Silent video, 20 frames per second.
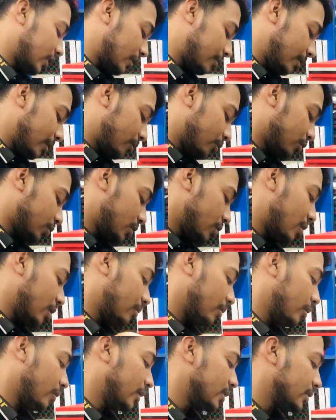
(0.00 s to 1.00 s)
থাকবে এবং হচ্ছে ওয়ান
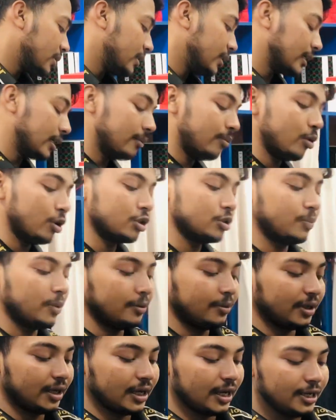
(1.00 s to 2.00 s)
বাই ওয়ান সিঙ্গেল বক্স
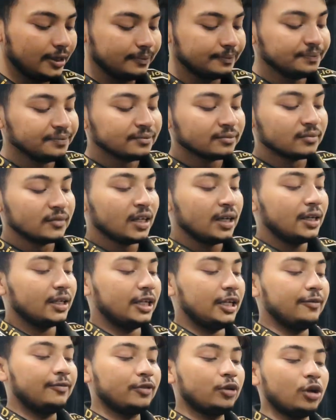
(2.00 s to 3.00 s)
পাবেন হ্যাঁ
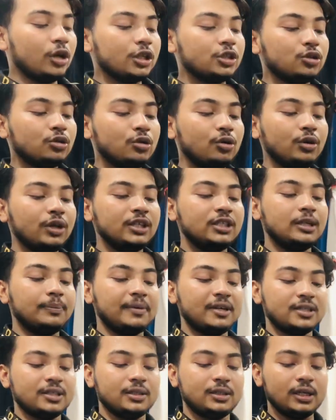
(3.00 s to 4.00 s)
গিফট করার জন্য নিজে
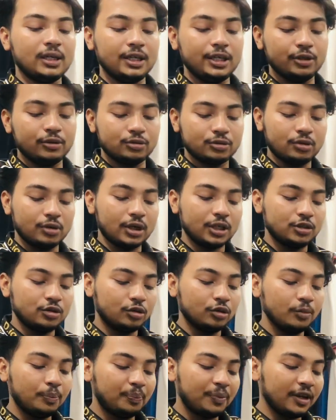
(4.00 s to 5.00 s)
পার্সোনালি ইউজ করার
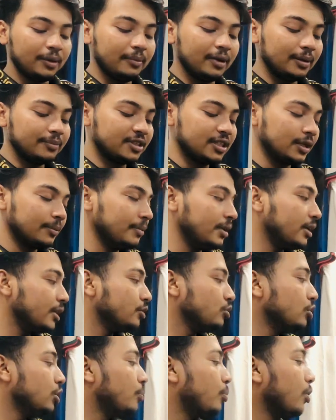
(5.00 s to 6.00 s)
জন্য প্রিমিয়াম সেগমেন্টে
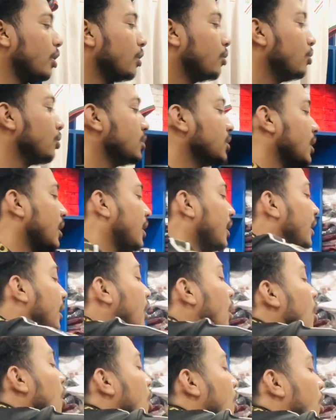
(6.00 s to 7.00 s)
যদি প্রোডাক্ট খুঁজে থাকেন
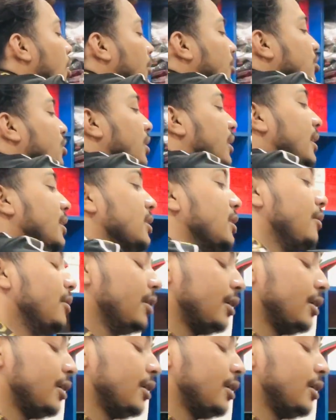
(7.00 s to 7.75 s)
অবশ্যই নেক্সট লেভেল